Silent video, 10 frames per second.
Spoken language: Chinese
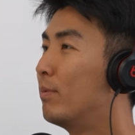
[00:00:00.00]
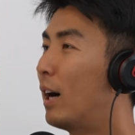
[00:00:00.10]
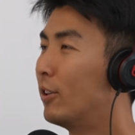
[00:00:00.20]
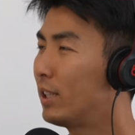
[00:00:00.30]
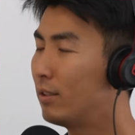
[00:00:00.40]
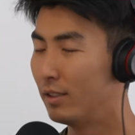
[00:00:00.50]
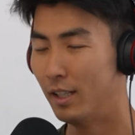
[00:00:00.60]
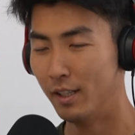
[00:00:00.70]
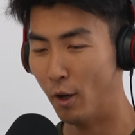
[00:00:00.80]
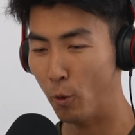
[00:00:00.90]
好像
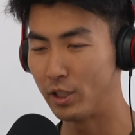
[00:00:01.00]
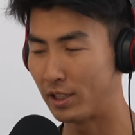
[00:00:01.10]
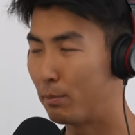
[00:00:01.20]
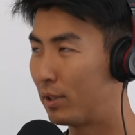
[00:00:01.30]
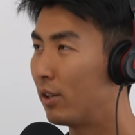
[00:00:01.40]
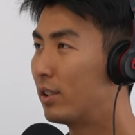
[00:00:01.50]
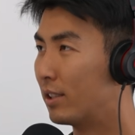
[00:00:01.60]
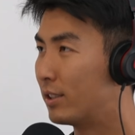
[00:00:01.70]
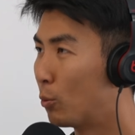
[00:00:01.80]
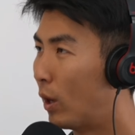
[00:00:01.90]
我想象不到一个
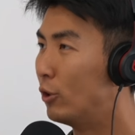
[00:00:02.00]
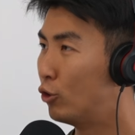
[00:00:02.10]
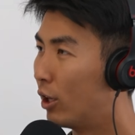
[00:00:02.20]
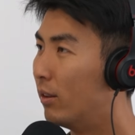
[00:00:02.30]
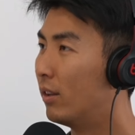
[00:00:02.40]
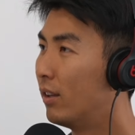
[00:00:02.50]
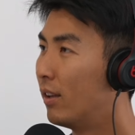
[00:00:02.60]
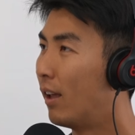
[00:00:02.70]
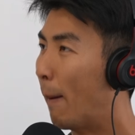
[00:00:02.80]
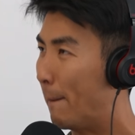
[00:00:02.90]
人是完全
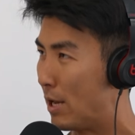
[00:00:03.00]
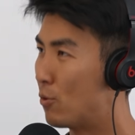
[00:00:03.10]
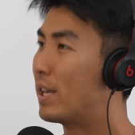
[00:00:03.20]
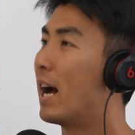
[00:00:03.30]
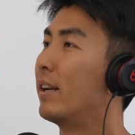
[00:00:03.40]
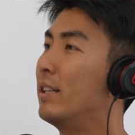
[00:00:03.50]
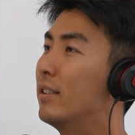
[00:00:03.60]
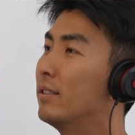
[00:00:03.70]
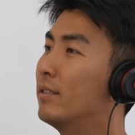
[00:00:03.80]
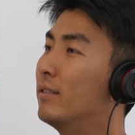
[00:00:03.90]
没有压力的。